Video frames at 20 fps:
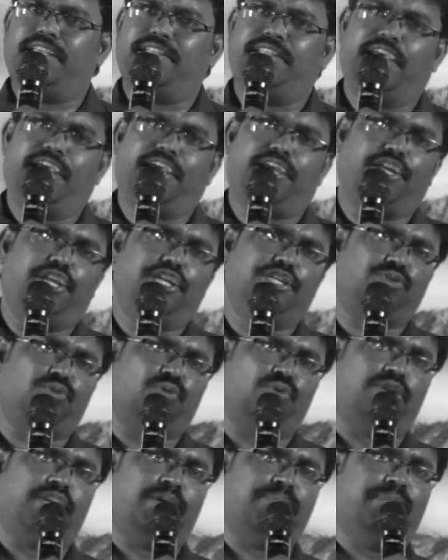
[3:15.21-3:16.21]
అదే
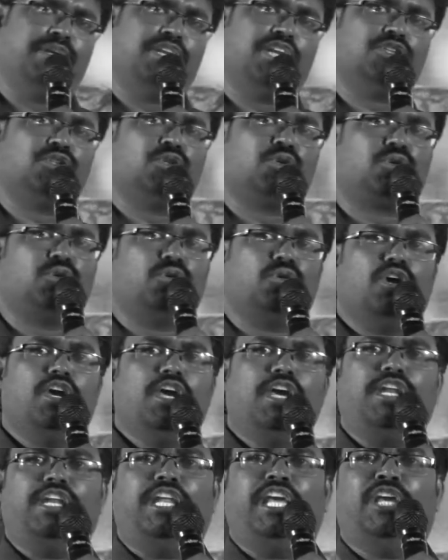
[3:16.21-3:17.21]
క్రీస్తును నమ్మినందుకు
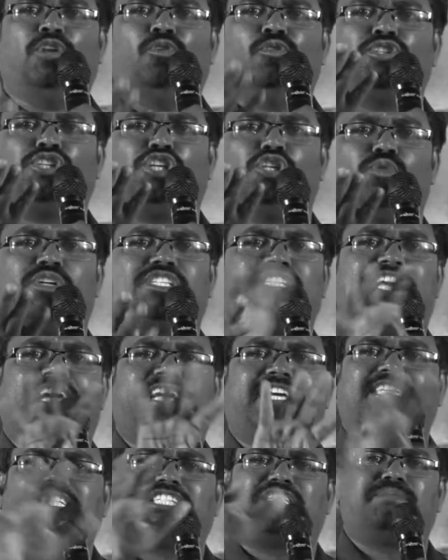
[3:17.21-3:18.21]
నీ నుంచి వచ్చే
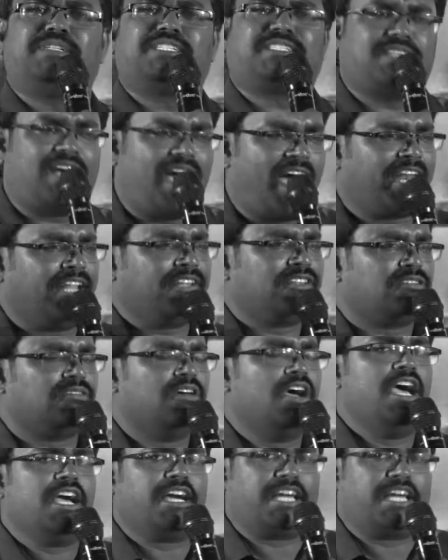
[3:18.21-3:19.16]
క్రిస్టమస్ ఆనందం